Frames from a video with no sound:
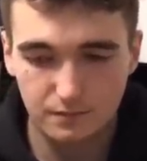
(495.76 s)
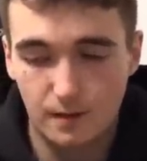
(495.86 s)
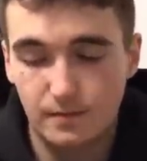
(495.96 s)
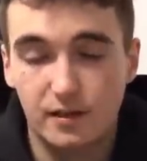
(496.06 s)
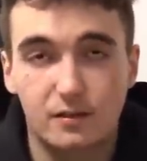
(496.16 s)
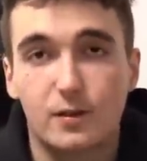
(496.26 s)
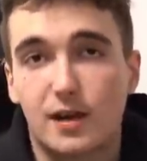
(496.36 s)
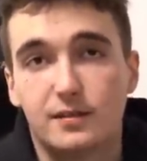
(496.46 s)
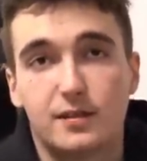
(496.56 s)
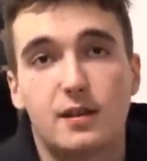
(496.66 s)
mamy jedną
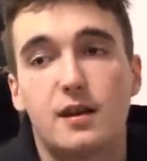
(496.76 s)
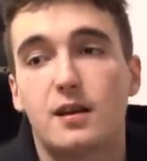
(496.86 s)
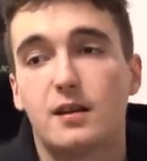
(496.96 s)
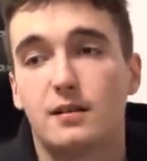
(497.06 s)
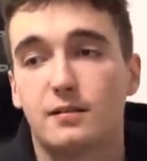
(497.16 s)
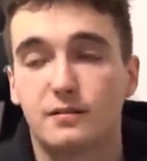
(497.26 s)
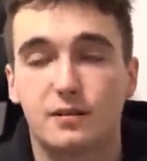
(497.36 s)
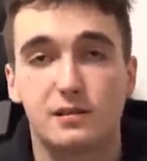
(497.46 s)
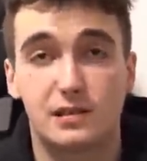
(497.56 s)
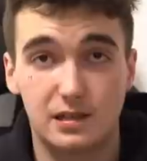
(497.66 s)
radę.
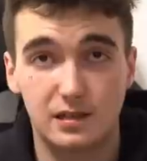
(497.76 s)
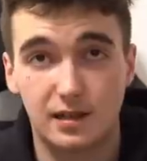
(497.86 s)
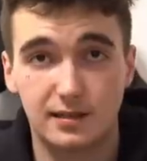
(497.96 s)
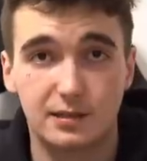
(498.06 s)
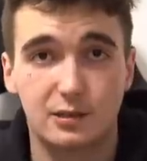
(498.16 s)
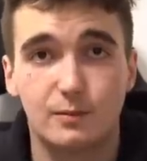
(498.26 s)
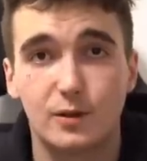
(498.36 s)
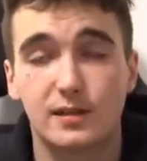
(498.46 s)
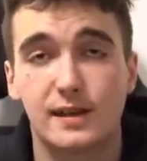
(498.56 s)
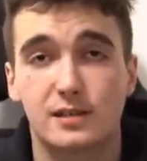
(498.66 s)
To jest jedyna rada, którą
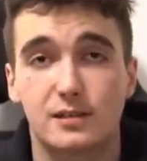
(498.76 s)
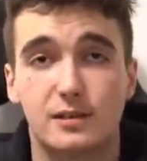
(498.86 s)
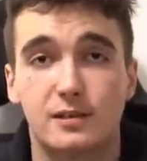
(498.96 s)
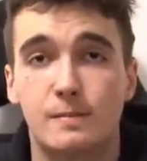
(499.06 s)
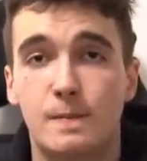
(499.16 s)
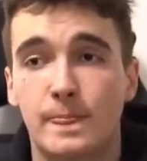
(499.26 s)
mogę dać i